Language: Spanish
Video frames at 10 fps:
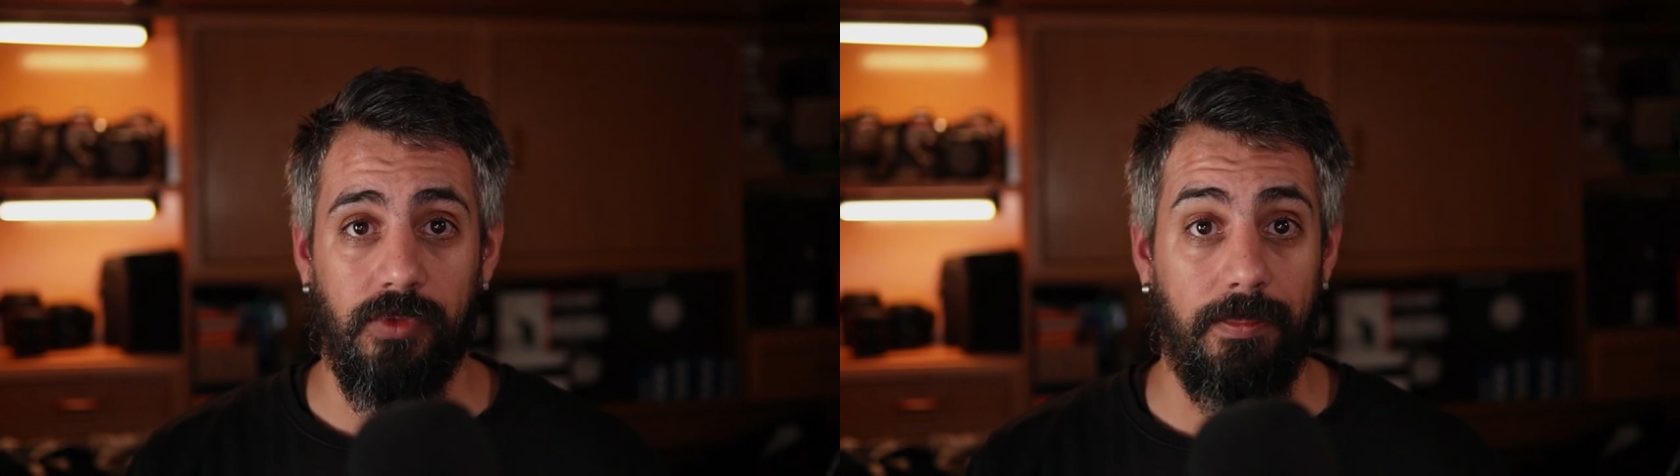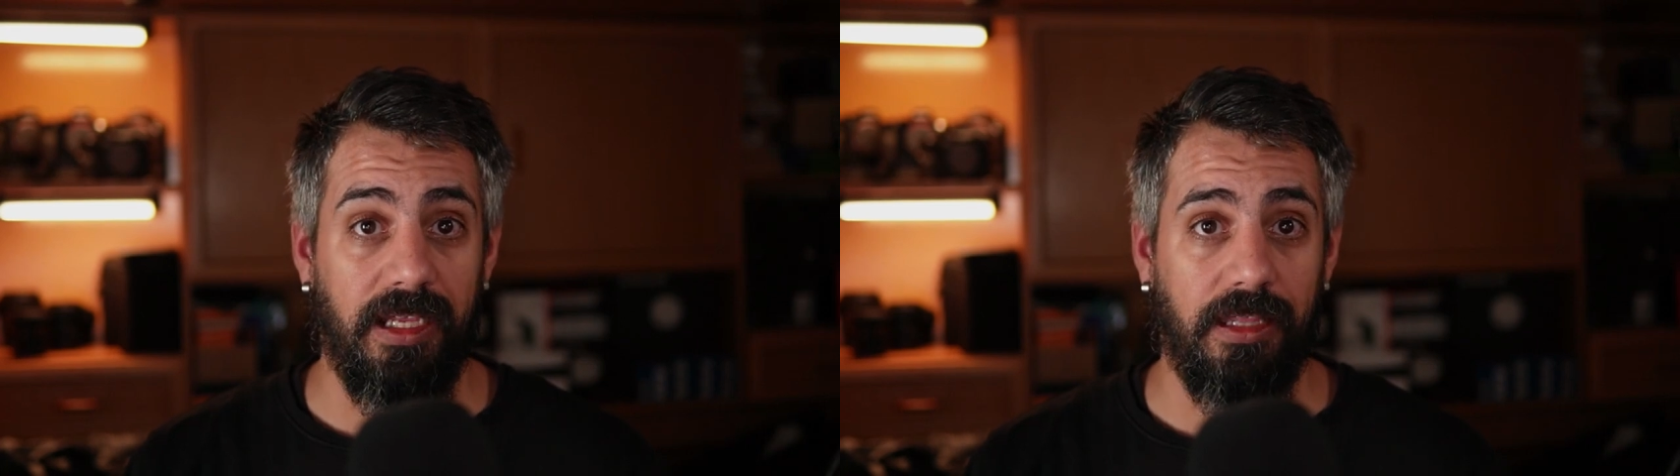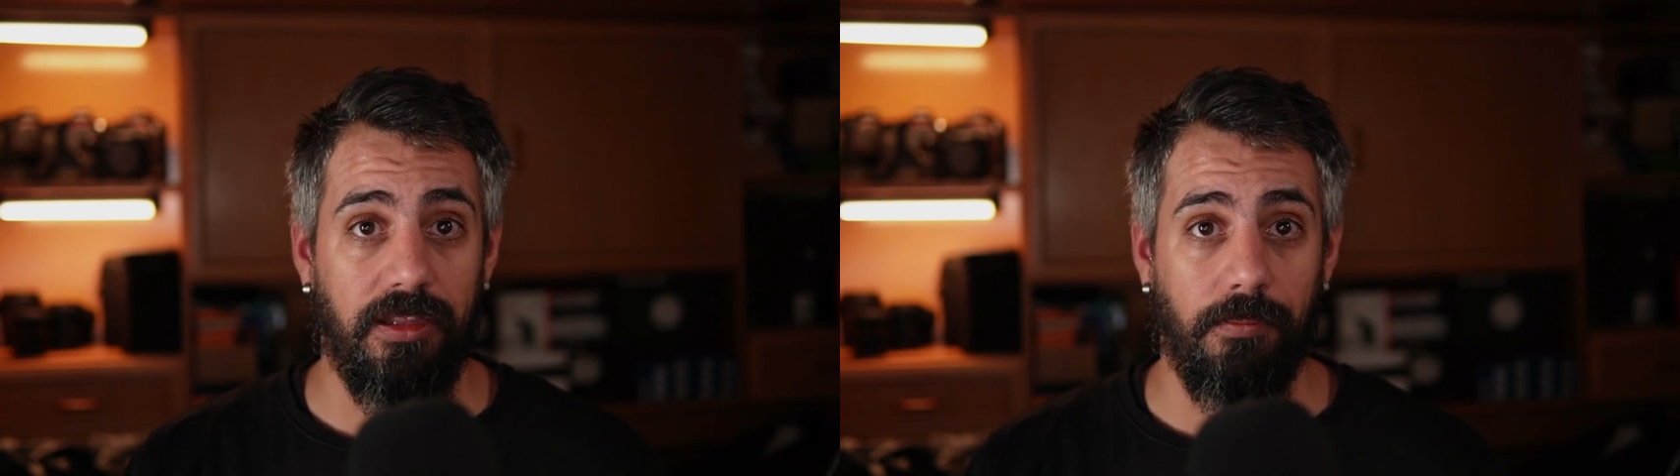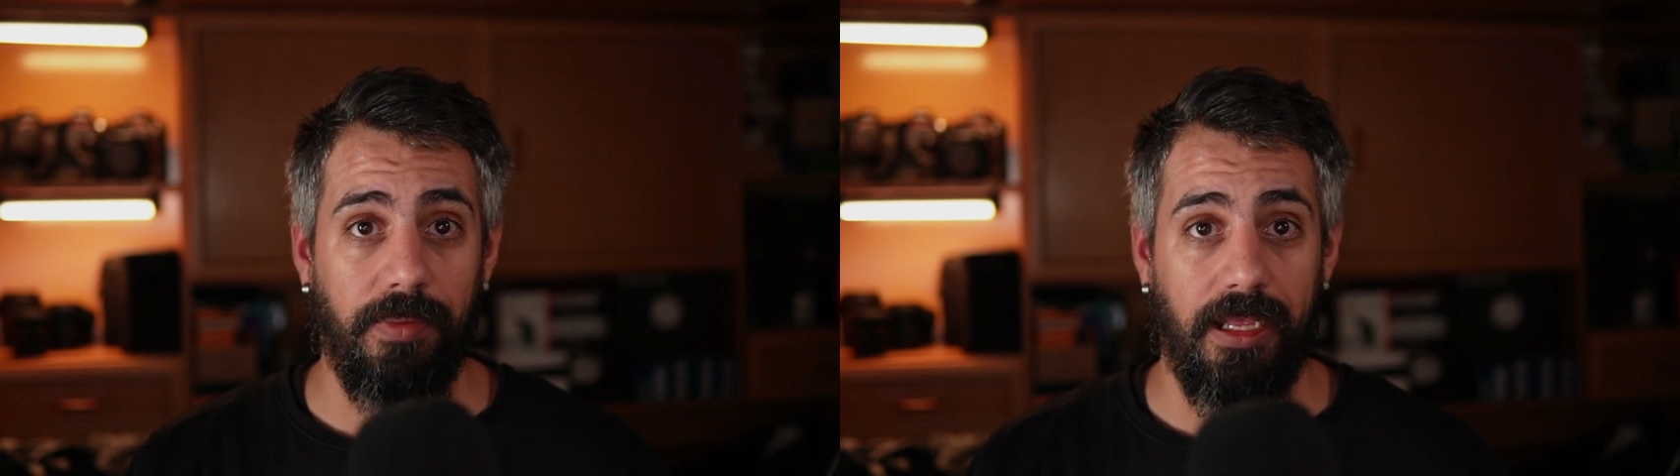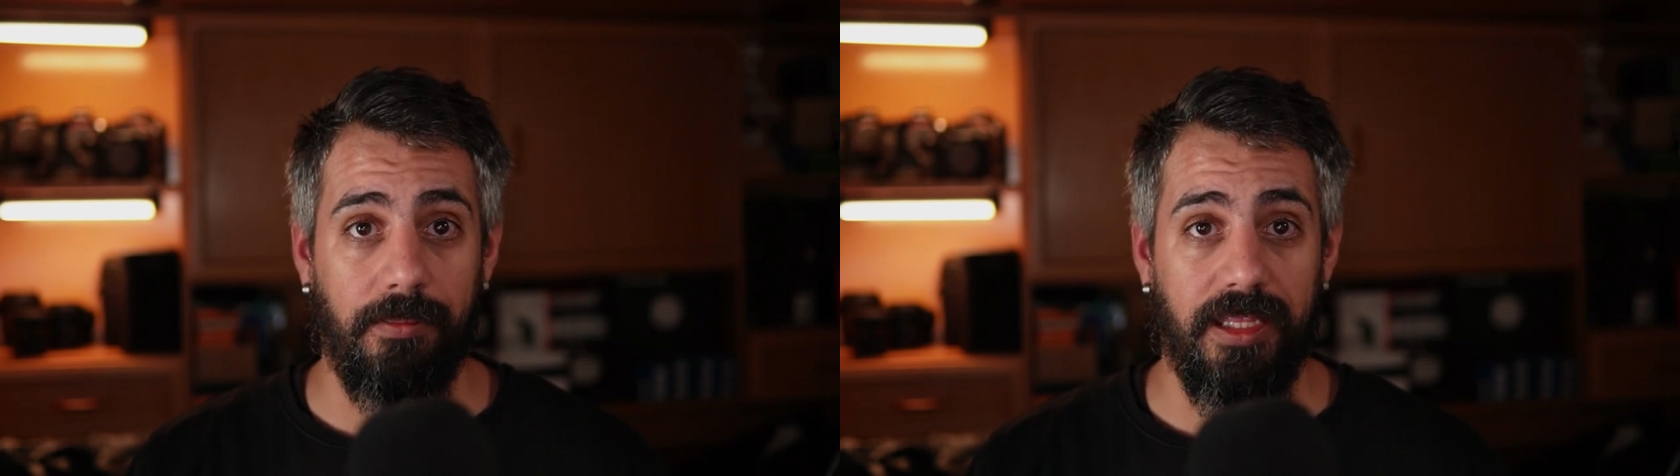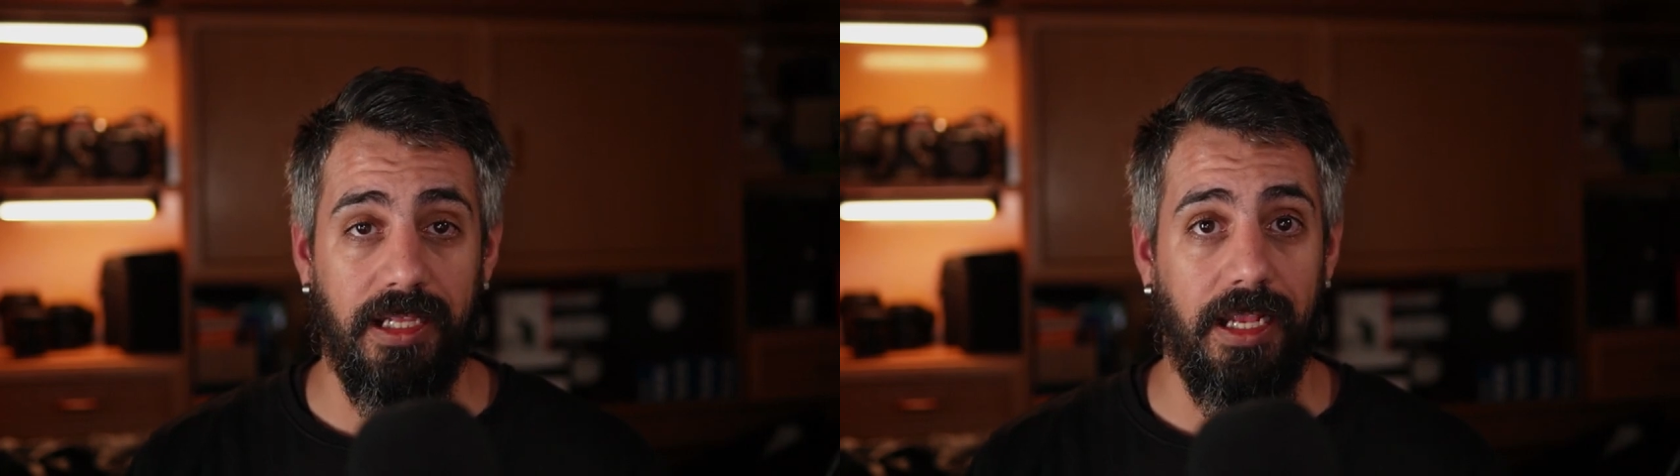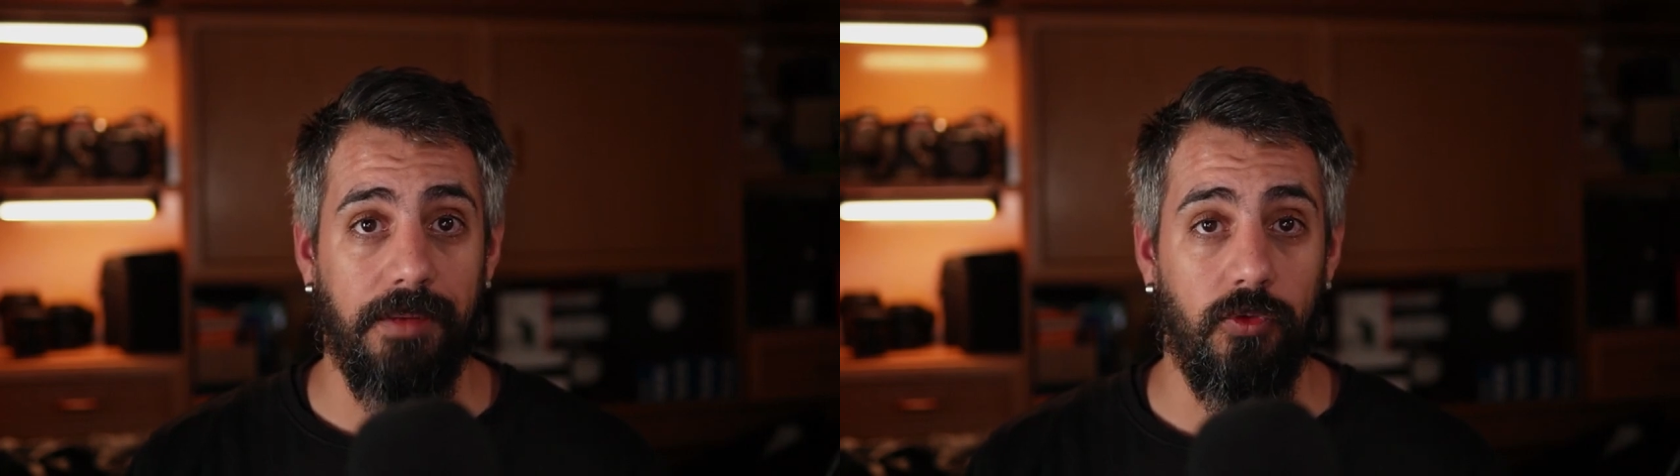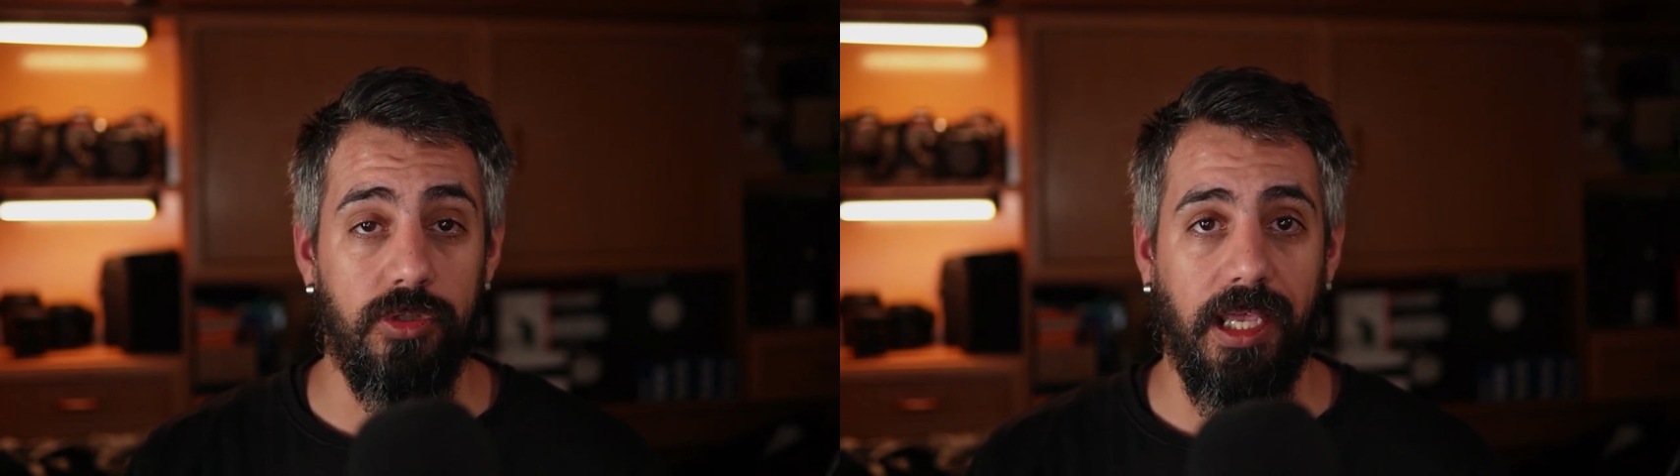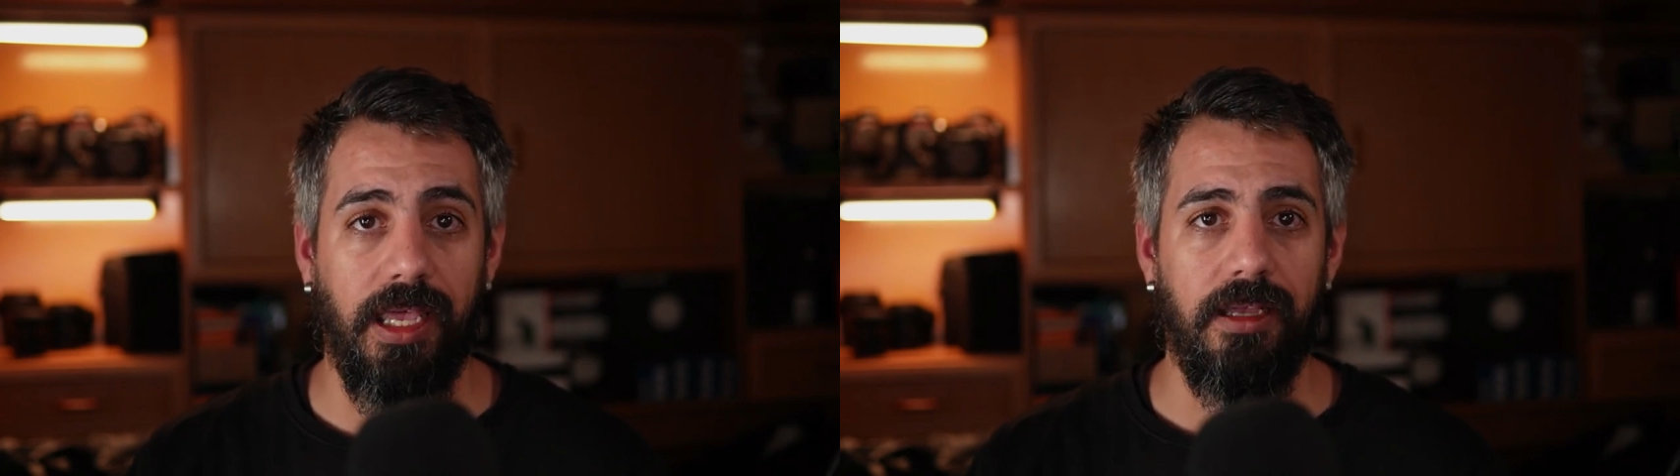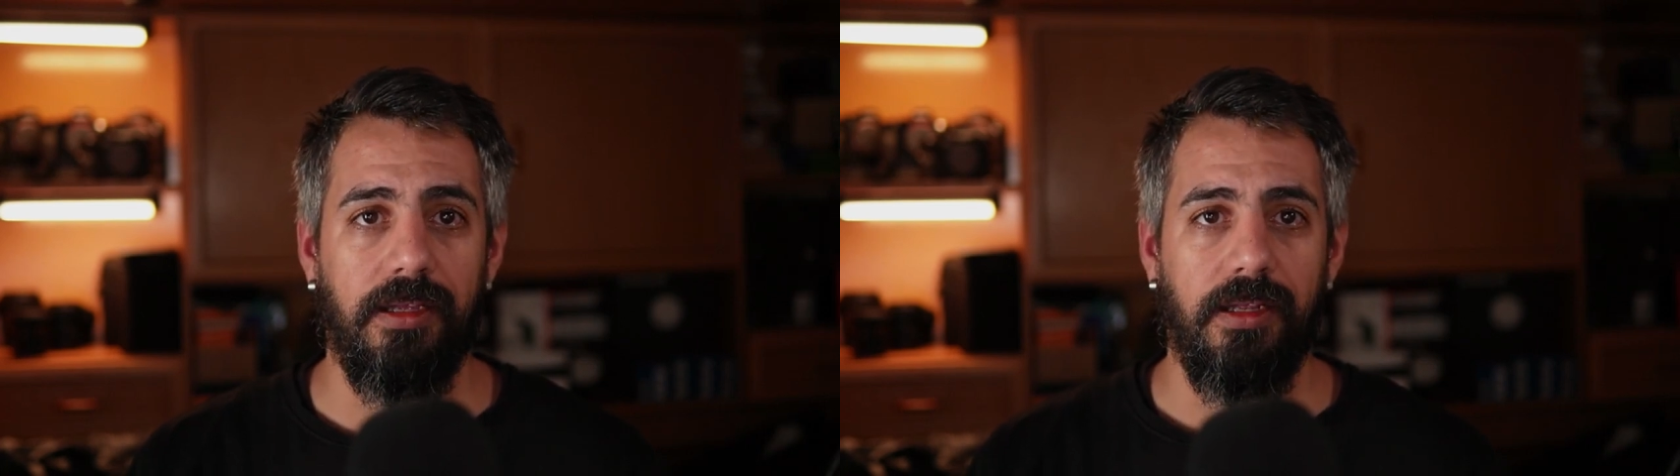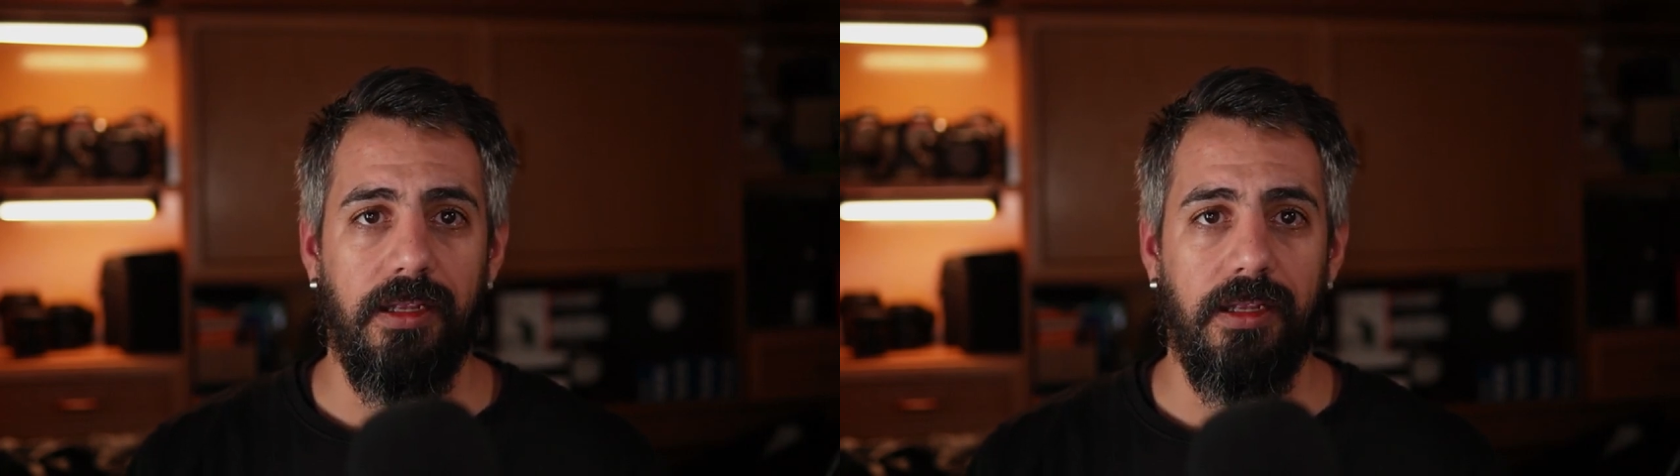aplicación para mezclar música